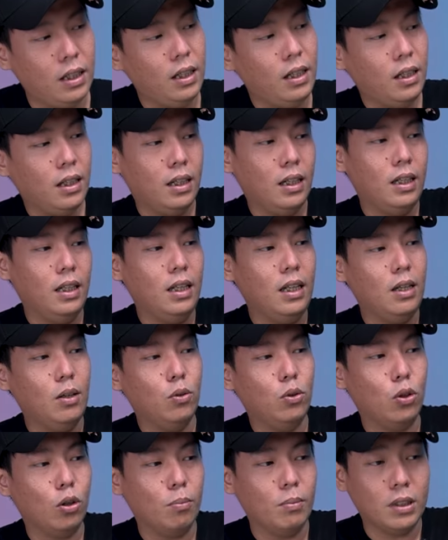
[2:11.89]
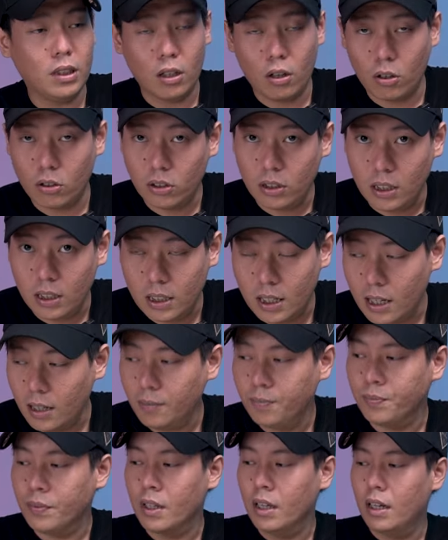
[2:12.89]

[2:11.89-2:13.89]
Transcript: ini ini untuk mesin roastingnya